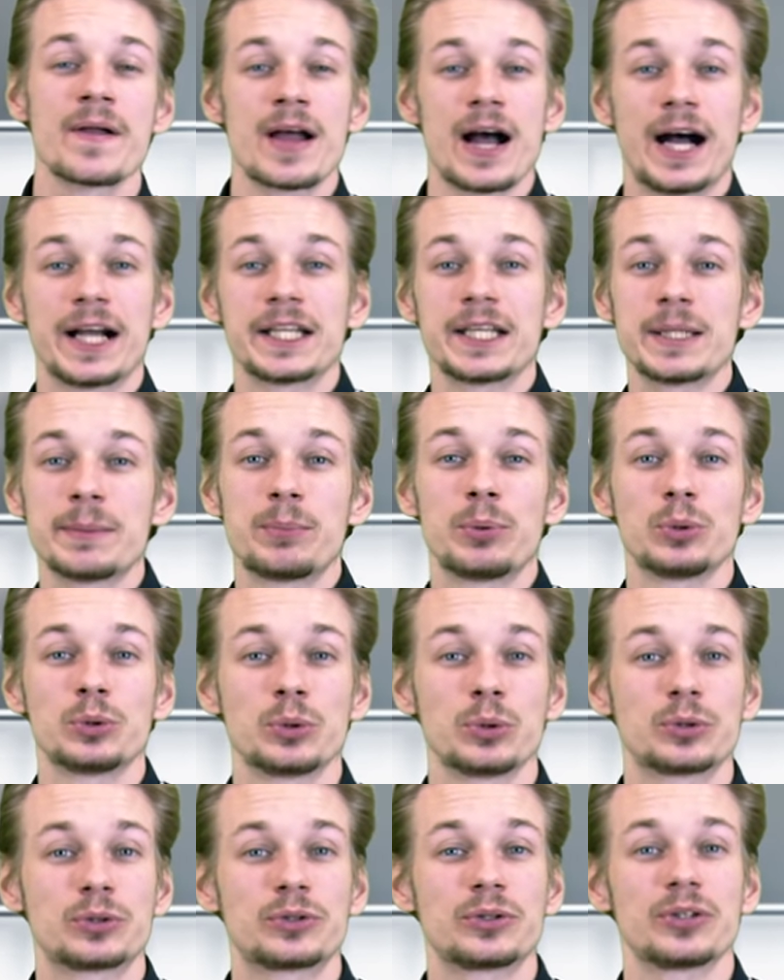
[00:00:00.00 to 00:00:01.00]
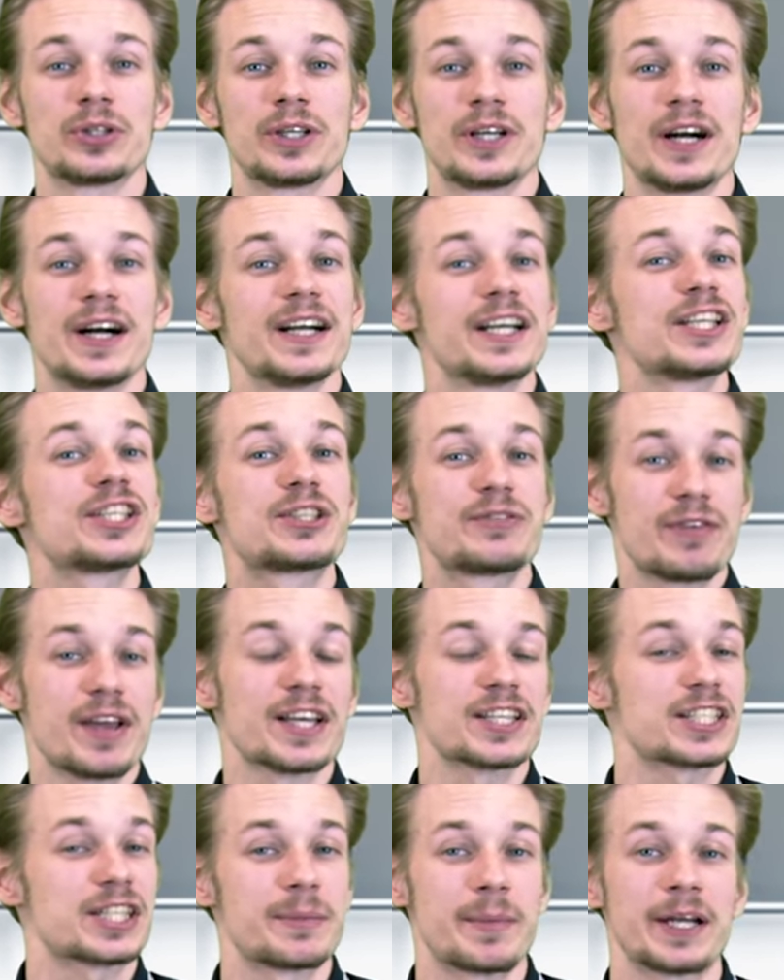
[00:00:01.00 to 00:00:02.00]
они будут э,
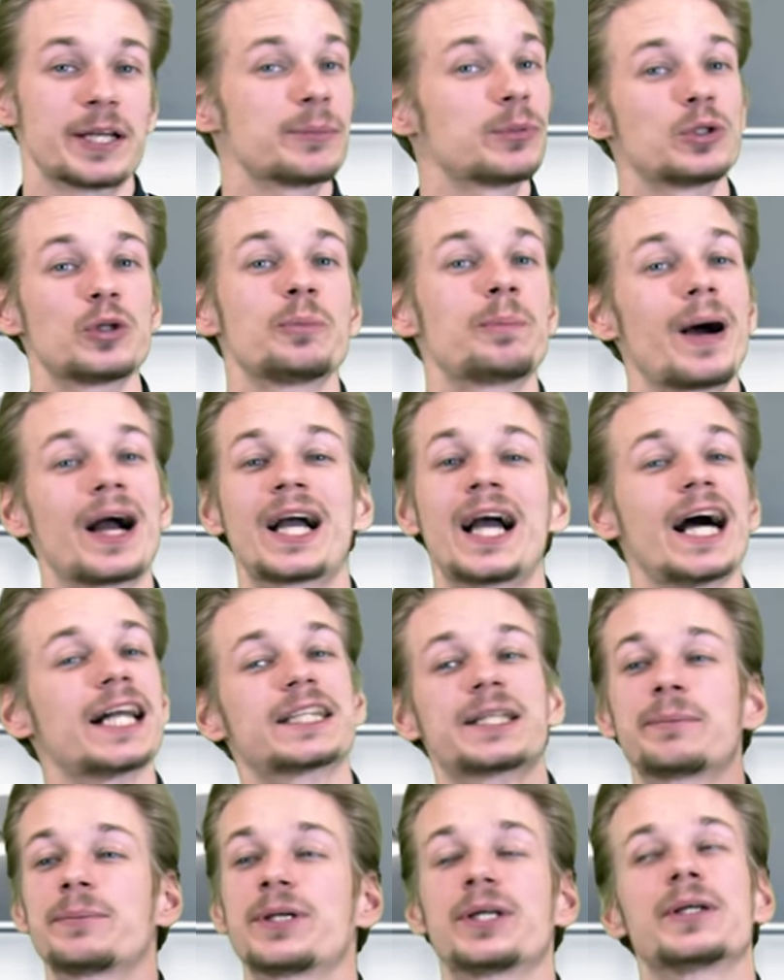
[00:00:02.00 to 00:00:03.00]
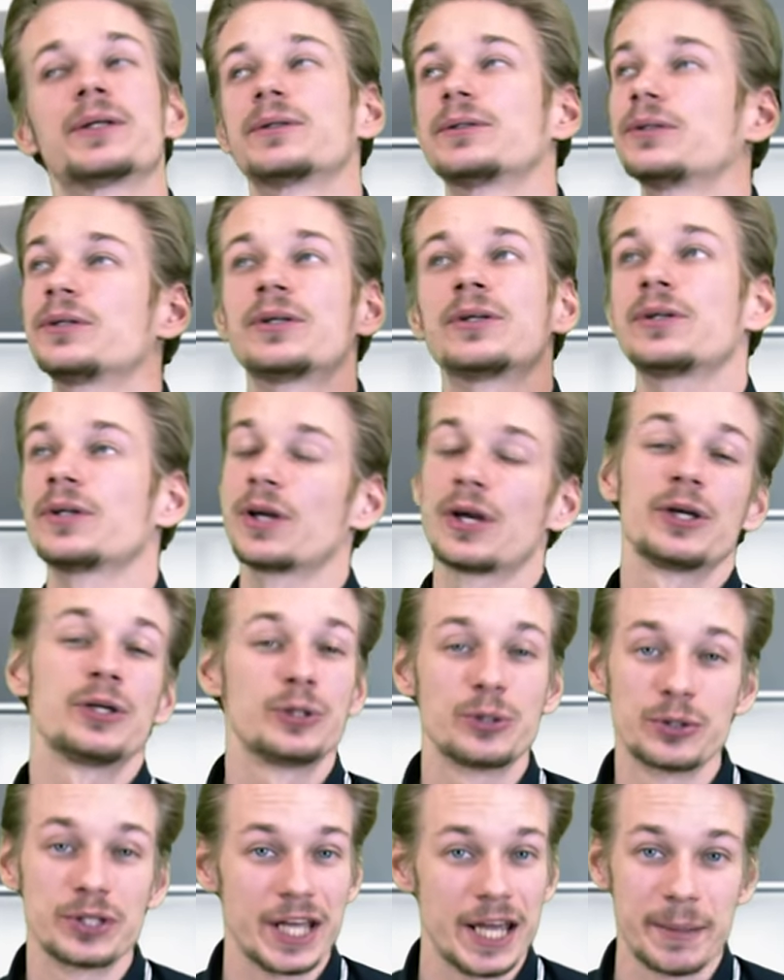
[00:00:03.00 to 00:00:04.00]
известными, они будут богатыми,
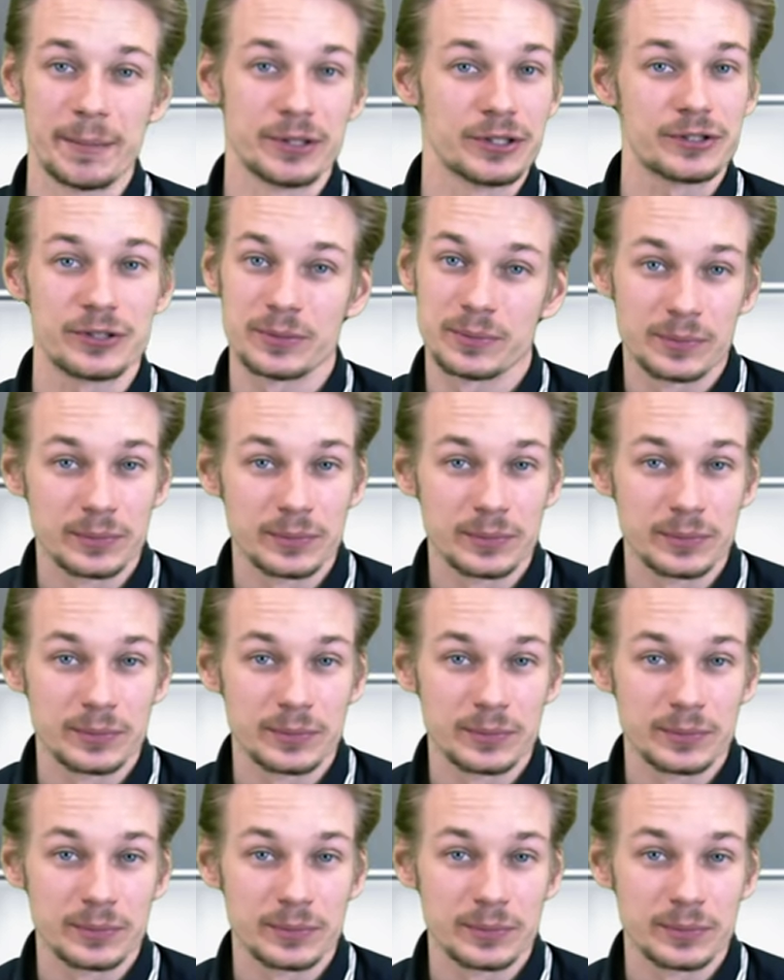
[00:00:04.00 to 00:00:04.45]
you name it.